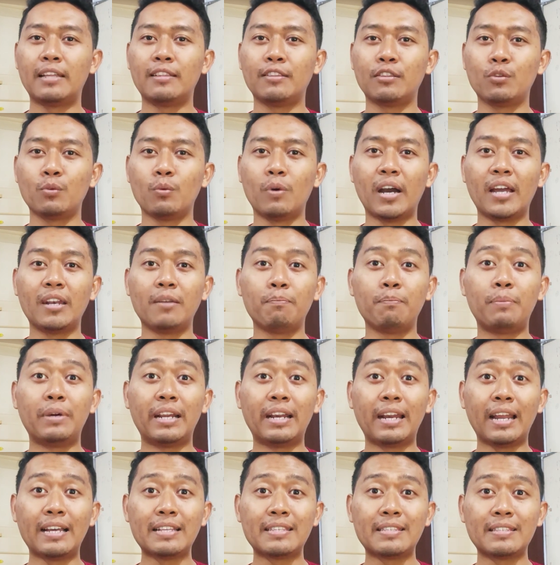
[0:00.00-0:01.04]
bantuan
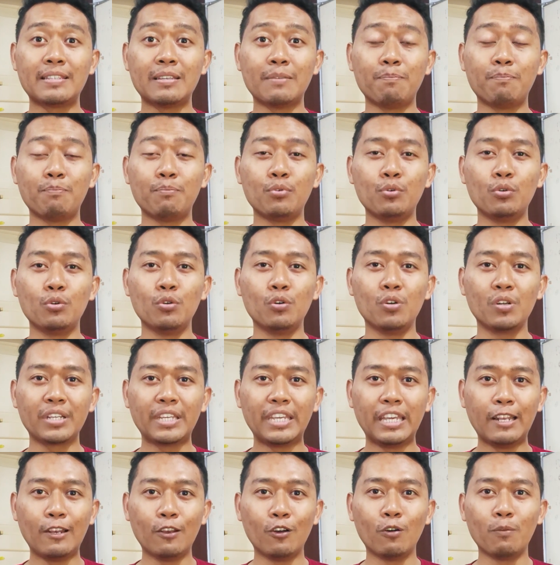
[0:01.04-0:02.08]
beras 10
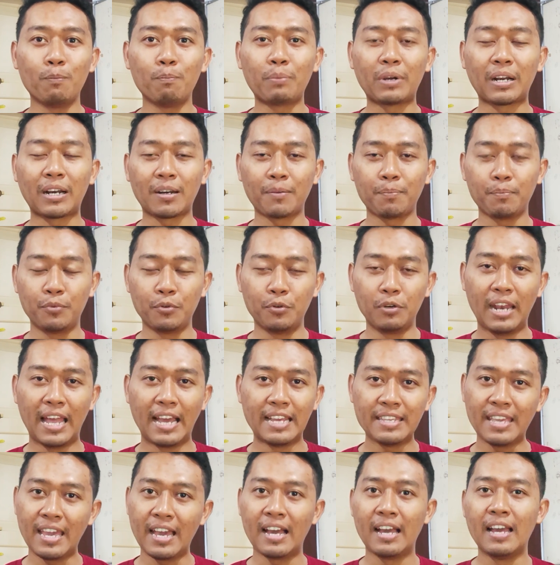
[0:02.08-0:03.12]
kilo per
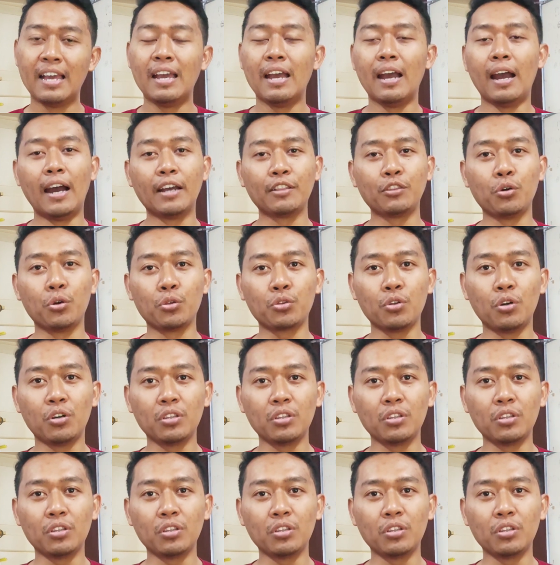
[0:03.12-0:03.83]
bulannya atau